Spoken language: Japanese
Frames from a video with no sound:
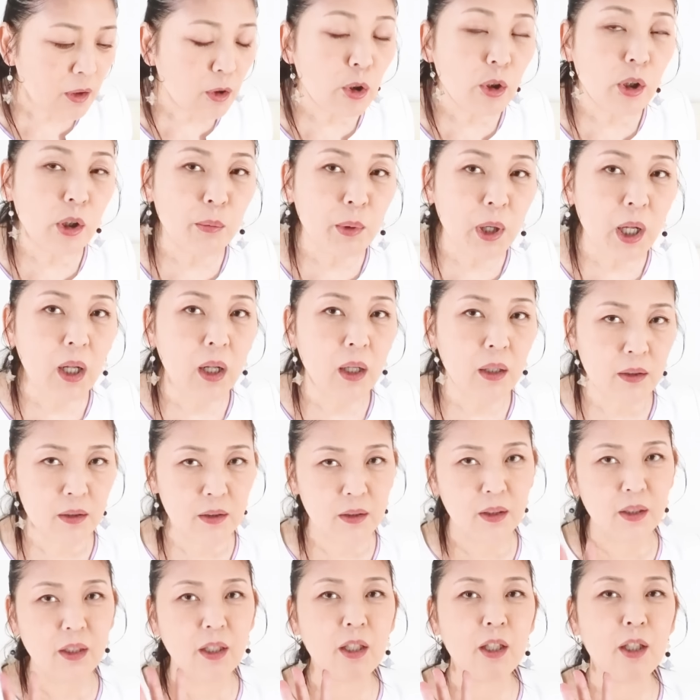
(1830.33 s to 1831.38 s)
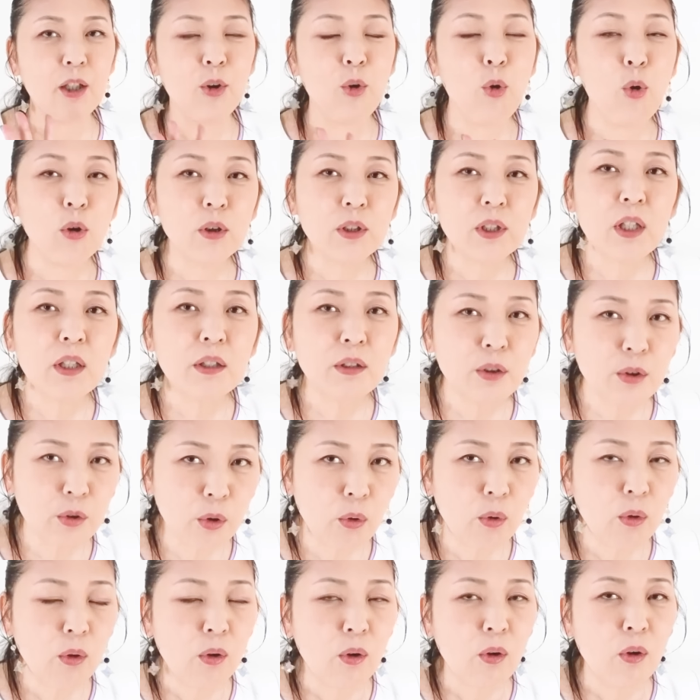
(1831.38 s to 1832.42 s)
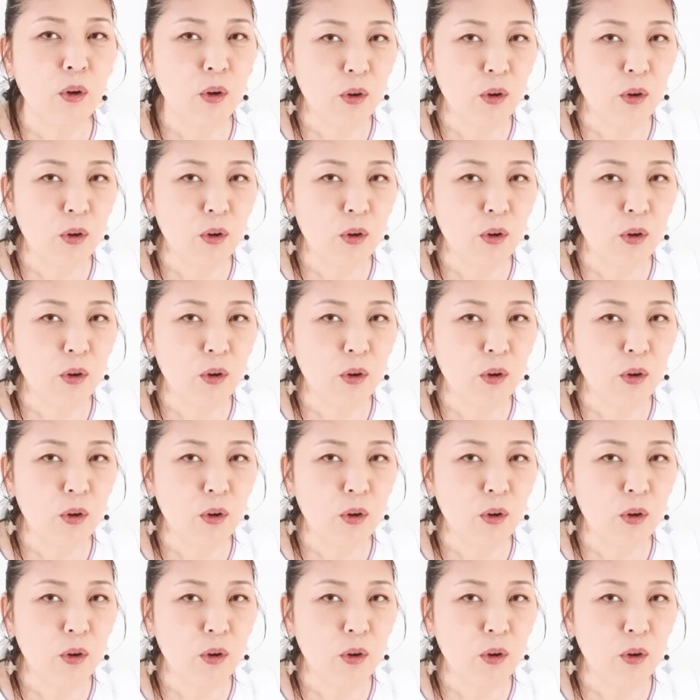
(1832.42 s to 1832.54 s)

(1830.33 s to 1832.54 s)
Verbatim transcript: 例えば、えー、ご先祖。